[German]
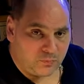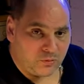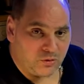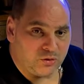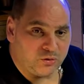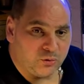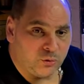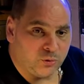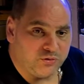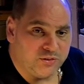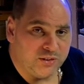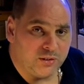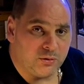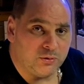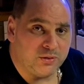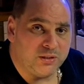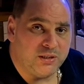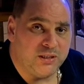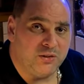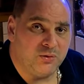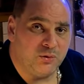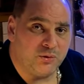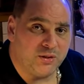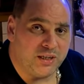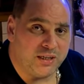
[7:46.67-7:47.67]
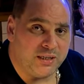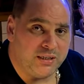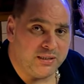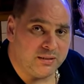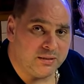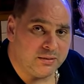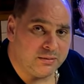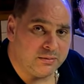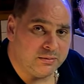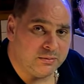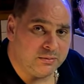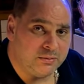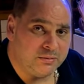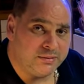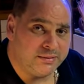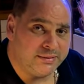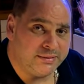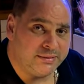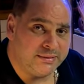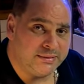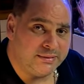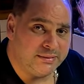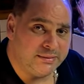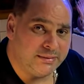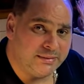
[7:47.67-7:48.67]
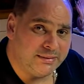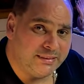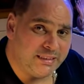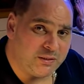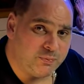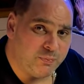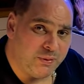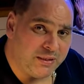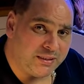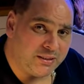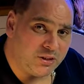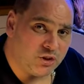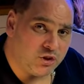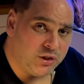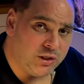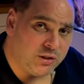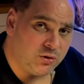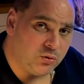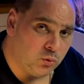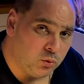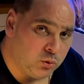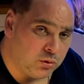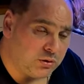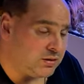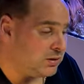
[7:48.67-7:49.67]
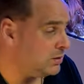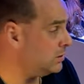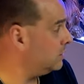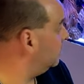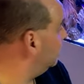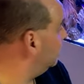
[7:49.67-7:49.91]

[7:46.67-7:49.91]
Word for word: Dosierung hin oder her, äh, das Becken steht gut,